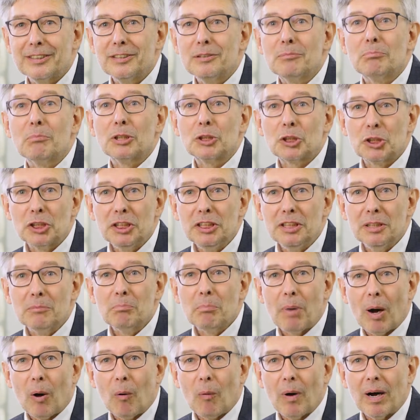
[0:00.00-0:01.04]
sind
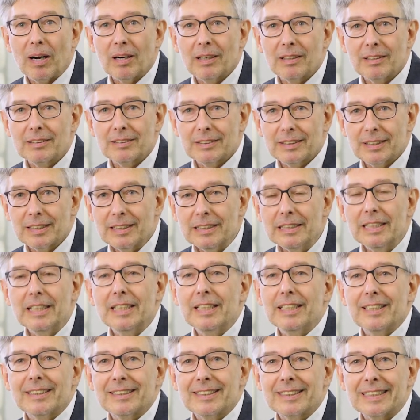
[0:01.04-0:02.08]
Maschinenbauer. Ja?
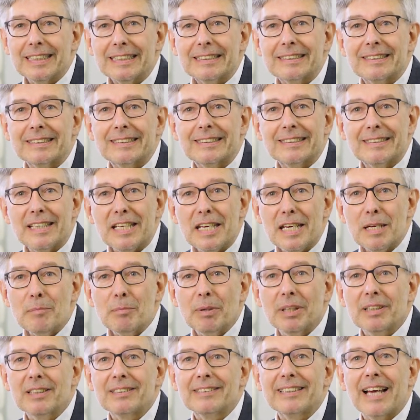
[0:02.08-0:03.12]
Das heißt, das
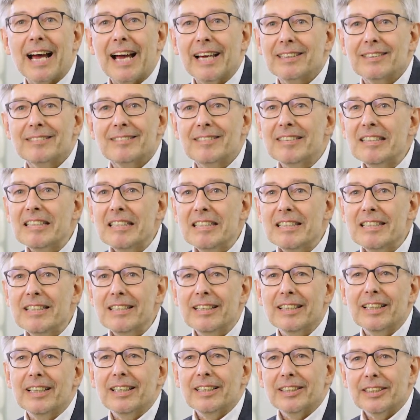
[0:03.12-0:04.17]
Thema der
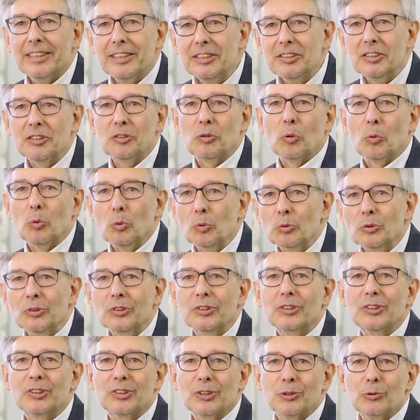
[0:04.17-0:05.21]
IT ist
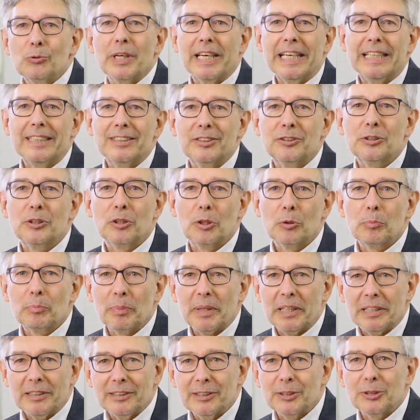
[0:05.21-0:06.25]
uns nur
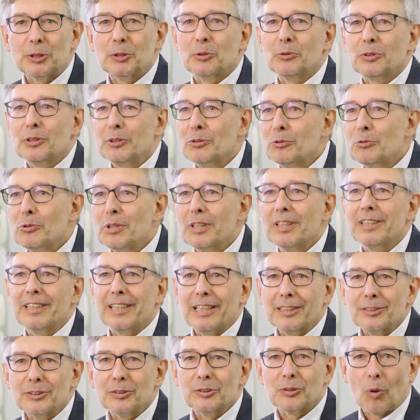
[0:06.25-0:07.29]
enzyklopädisch oder nur
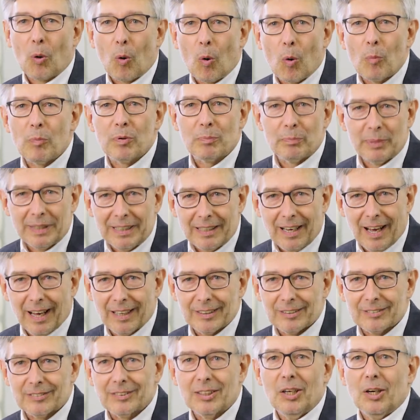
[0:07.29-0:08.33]
ganz grob
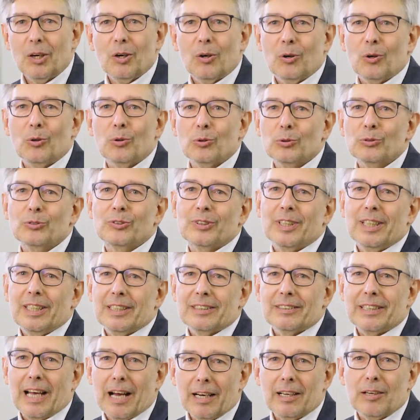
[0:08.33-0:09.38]
bekannt. Und
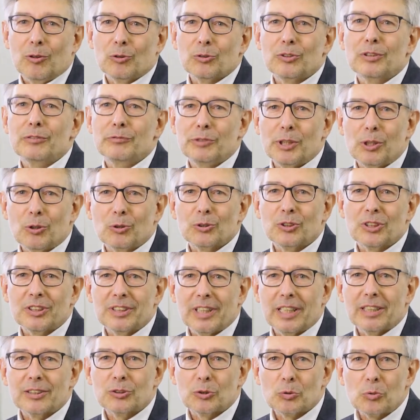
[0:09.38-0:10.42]
da konnten wir Gott sei
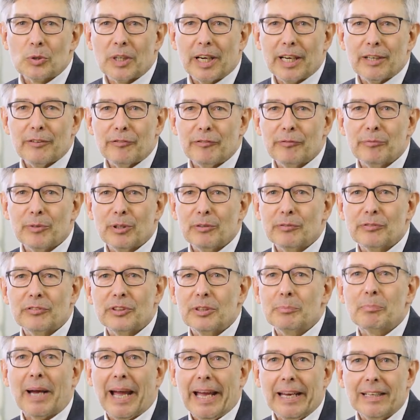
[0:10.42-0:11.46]
Dank zugreifen auf
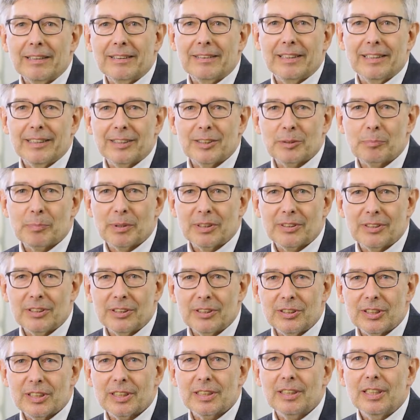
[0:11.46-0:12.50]
die breite
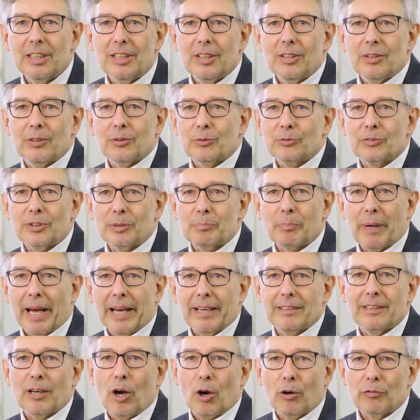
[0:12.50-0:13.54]
Expertise und die
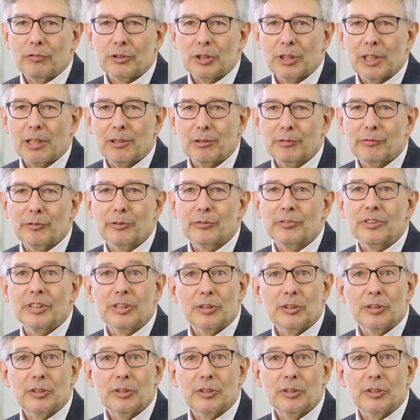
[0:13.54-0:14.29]
breite Aufstellung von